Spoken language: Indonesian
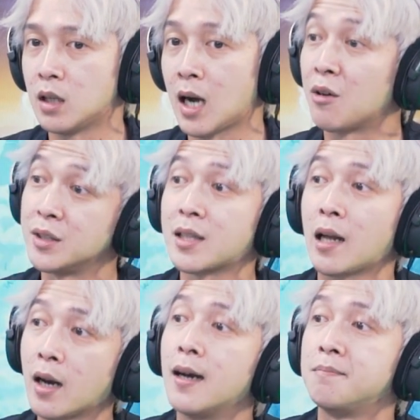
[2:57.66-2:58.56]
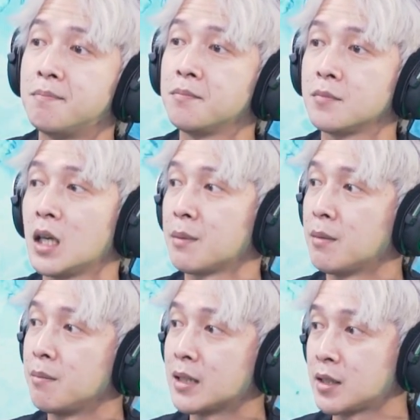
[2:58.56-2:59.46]
akun Instagram yang
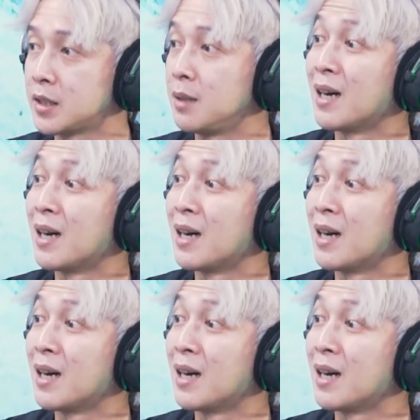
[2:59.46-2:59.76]
memang biasanya jadi